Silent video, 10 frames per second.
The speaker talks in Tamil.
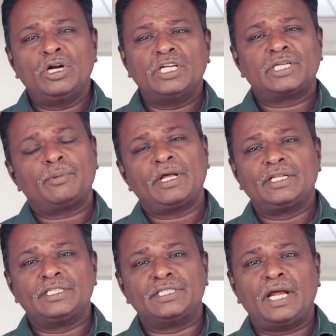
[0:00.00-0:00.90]
மூணு லட்ச
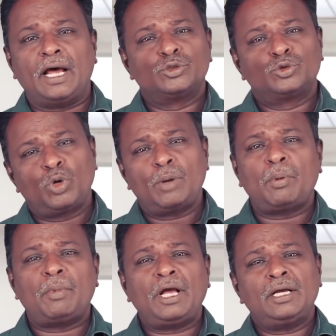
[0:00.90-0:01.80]
ரூபாய் இருந்துச்சுன்னா
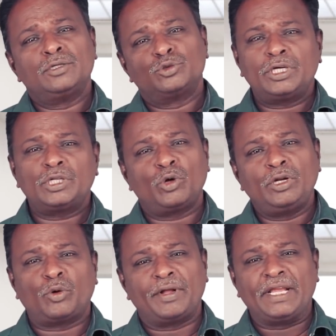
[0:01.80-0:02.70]
சுலபமாக
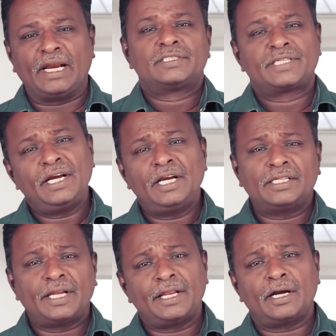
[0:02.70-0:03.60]
சுய தொழில் தொடங்கிடலாம்
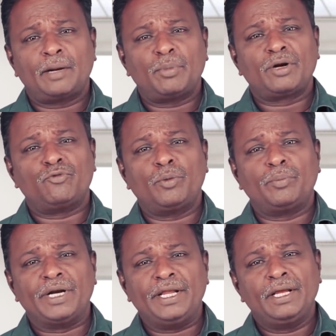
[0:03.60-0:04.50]
ஸ்க்ரீனில் தெரிகிற
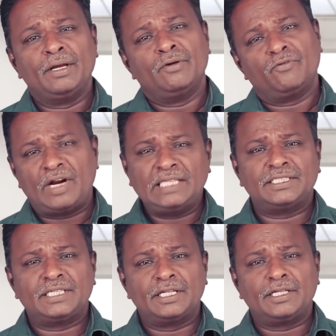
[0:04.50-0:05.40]
நம்பருக்கு ஃபோன் பண்ணி
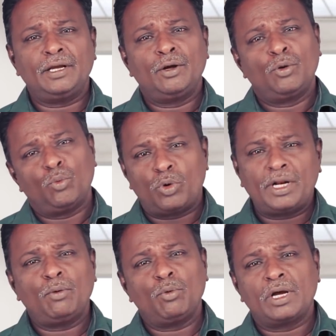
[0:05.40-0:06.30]
ஃப்ரான்ச்சைஸ் எடுத்து
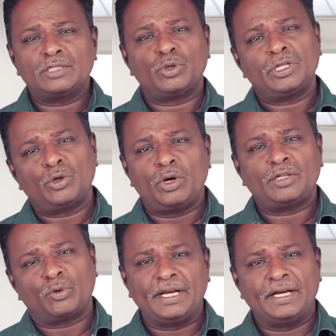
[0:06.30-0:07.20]
உடனே உங்கள் சுய தொழிலை